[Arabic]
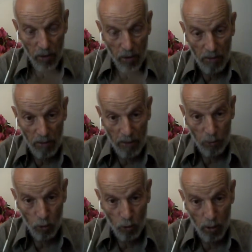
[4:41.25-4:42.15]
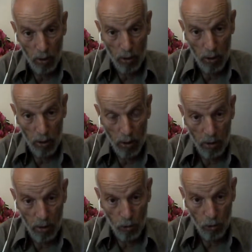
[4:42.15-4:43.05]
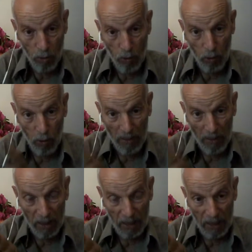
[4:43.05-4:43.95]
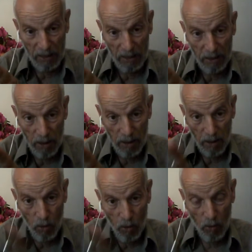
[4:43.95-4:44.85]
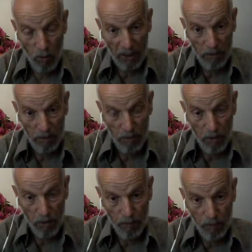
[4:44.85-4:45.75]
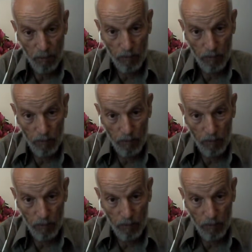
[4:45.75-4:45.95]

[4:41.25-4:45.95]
هما اللي يبخسوا الشعوب الكل هما الانجليز هو يخدم بيهم